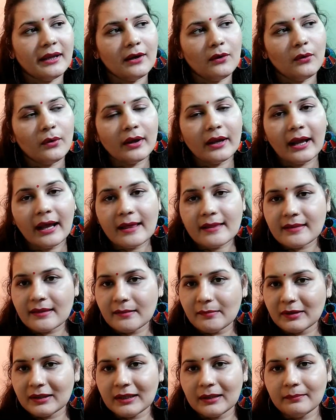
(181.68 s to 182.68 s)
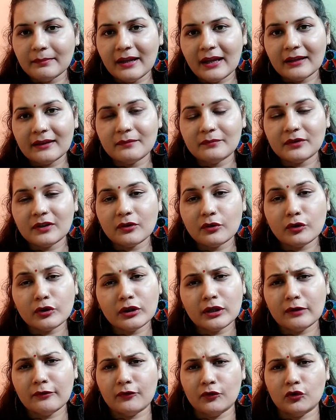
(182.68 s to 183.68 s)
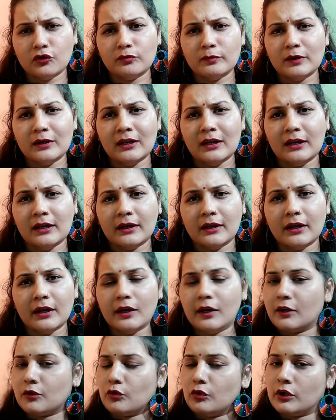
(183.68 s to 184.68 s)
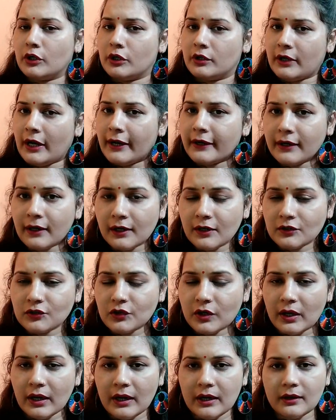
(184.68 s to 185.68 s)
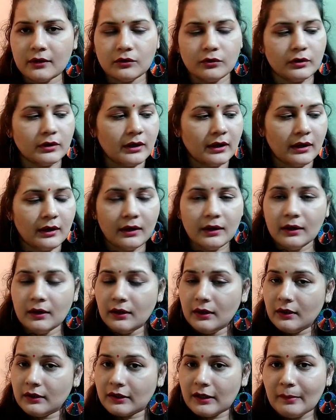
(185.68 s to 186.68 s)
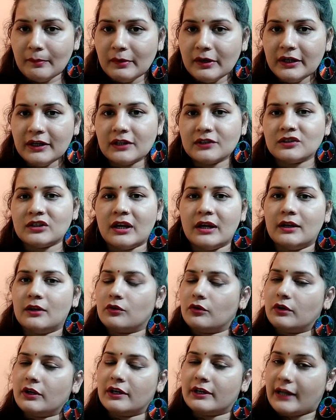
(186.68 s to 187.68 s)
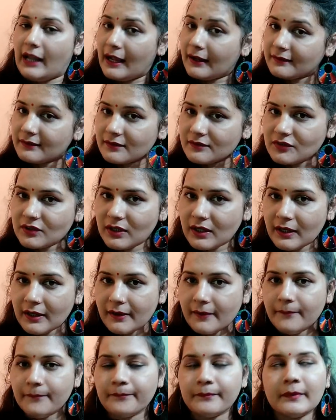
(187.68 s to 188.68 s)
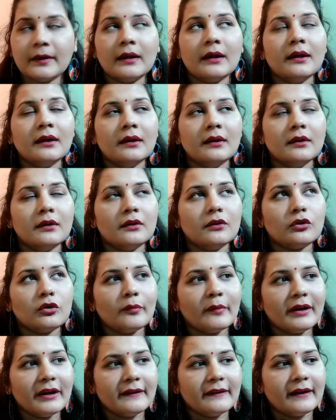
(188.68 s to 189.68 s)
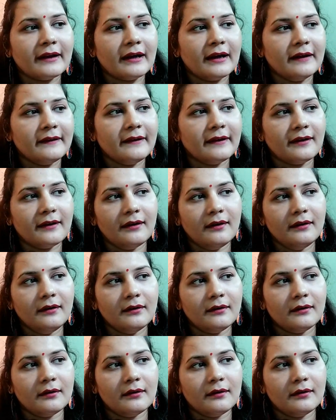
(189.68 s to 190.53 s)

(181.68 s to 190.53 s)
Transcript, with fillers: ये लोग कैसे मतलब एकदम से इनको इतने व्यूज़ मिलने लग गए ना तो इनके टाइटल अच्छे हैं ना तो इनका थंबलिन अच्छा है ना तो इनके टैक्स अच्छे हैं तो मैंने देखा देखा